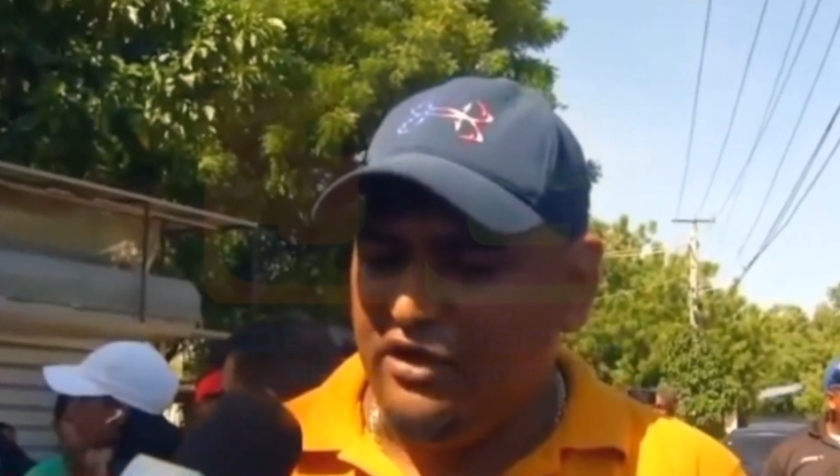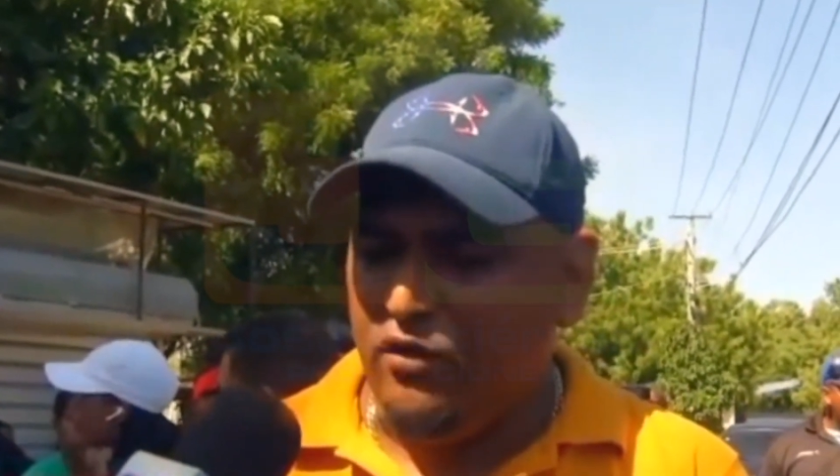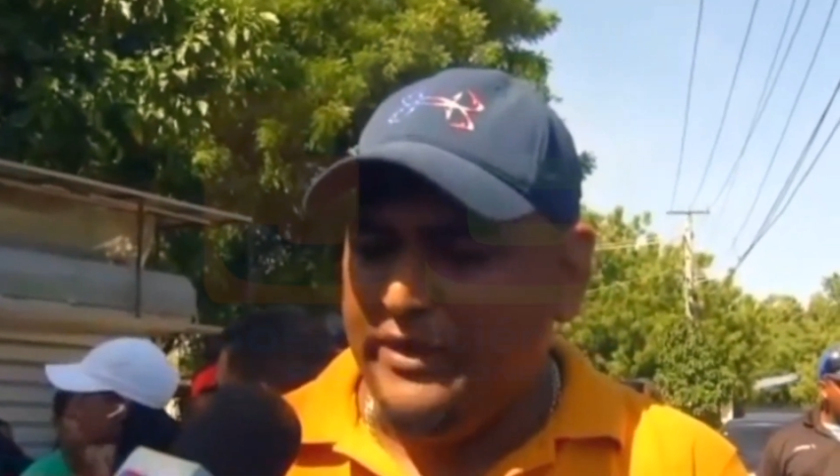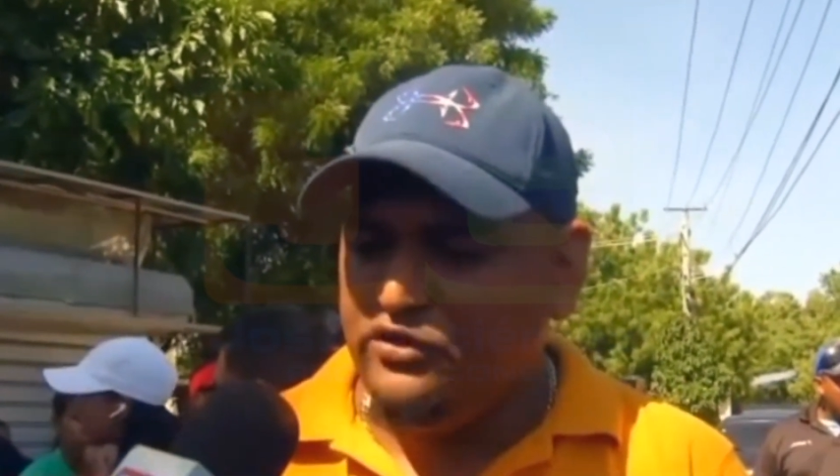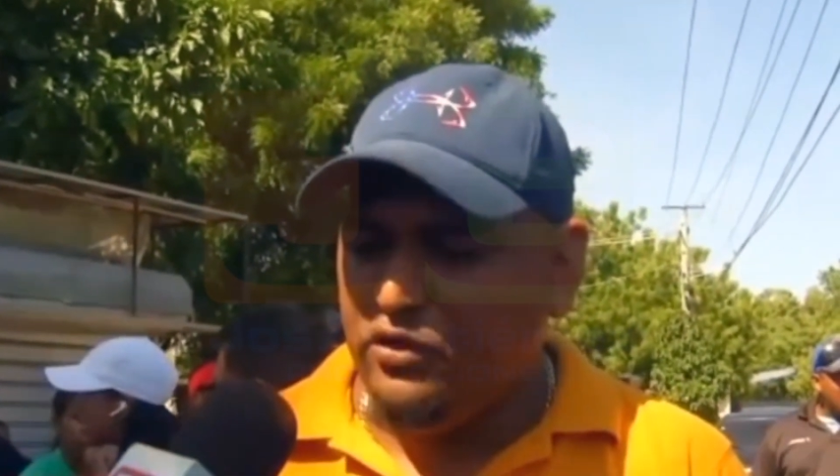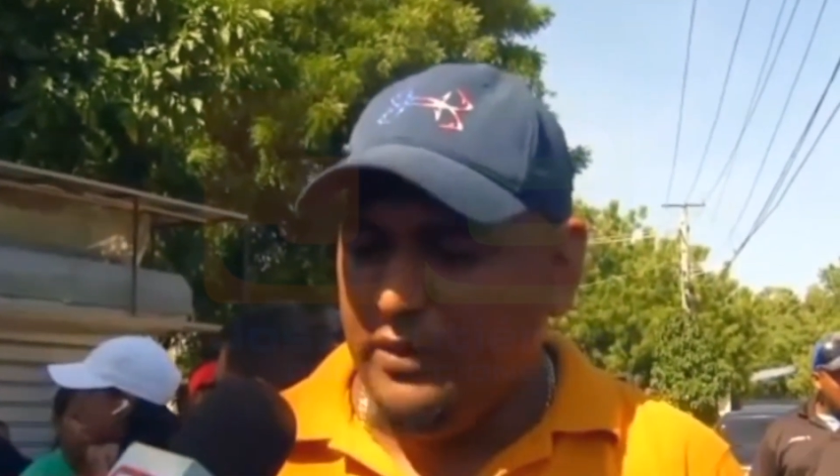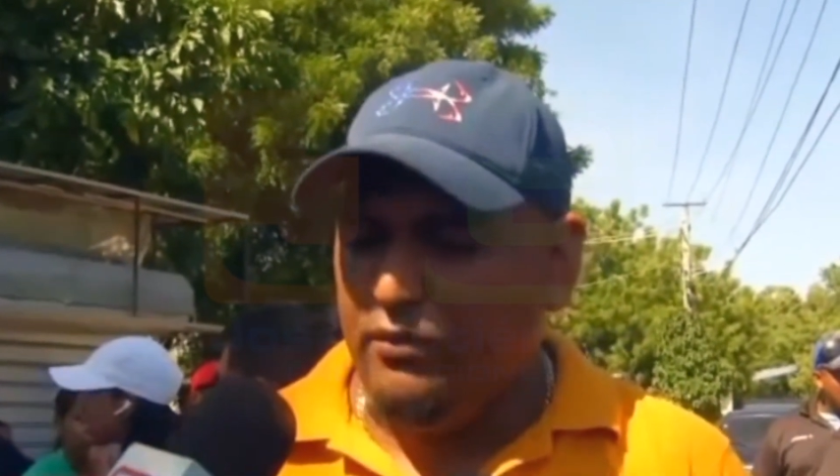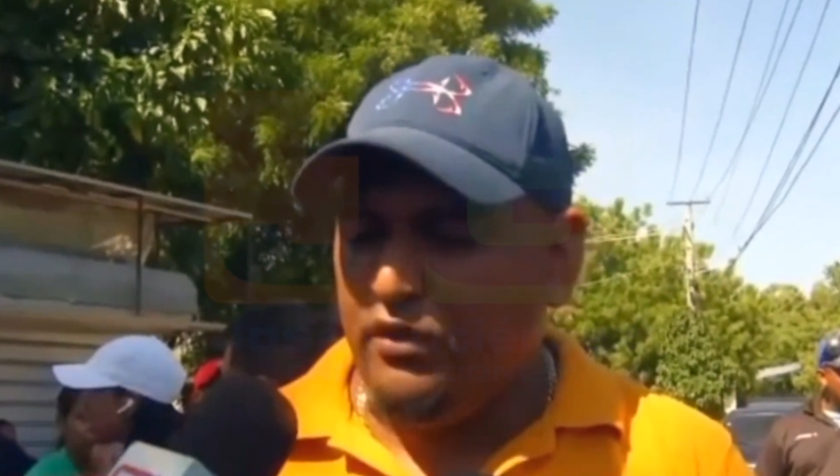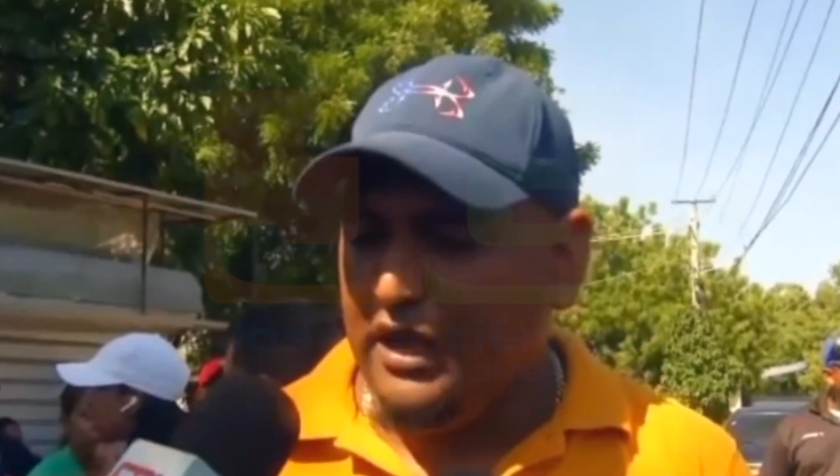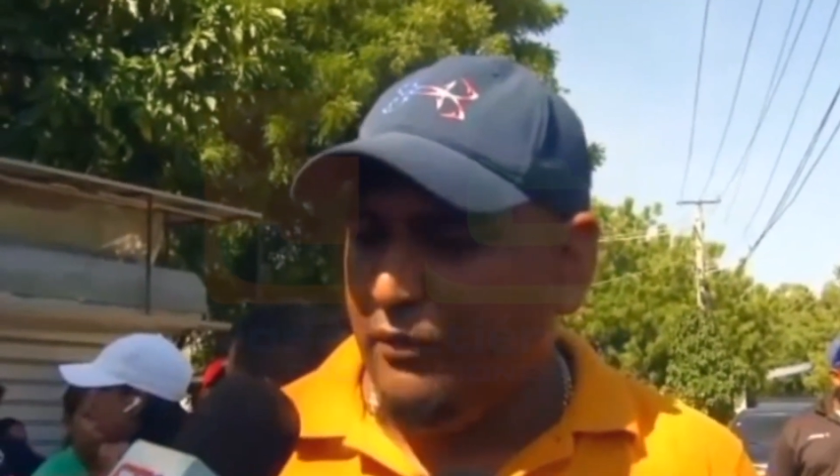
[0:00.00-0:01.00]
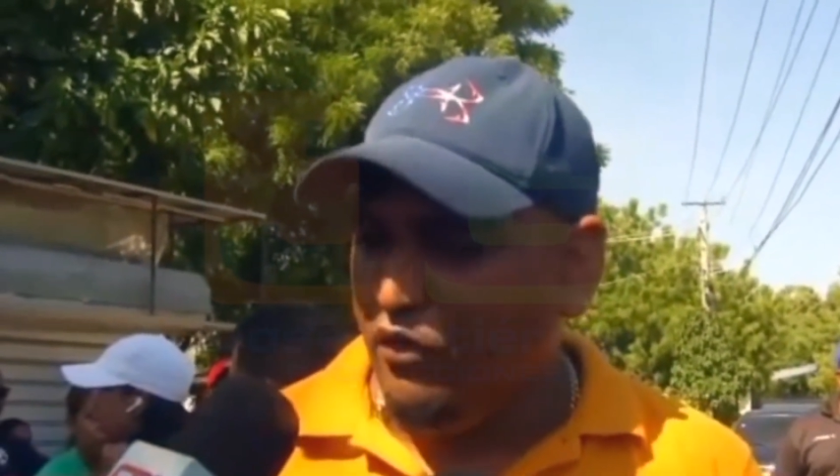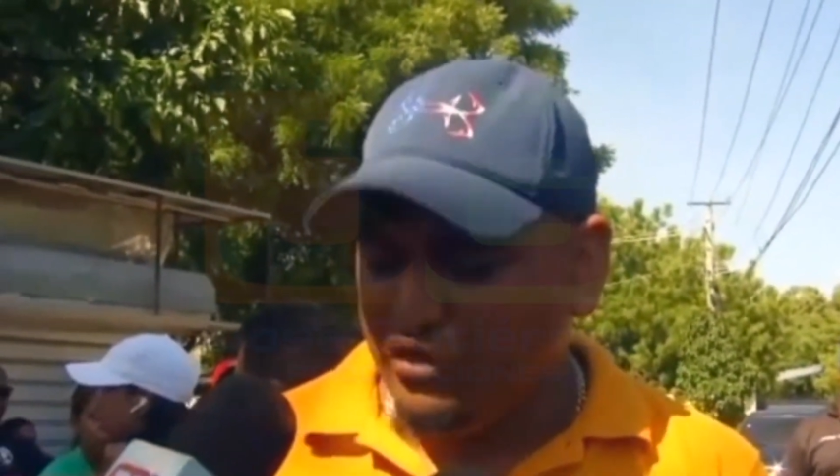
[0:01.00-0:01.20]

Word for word: comercio vivo de las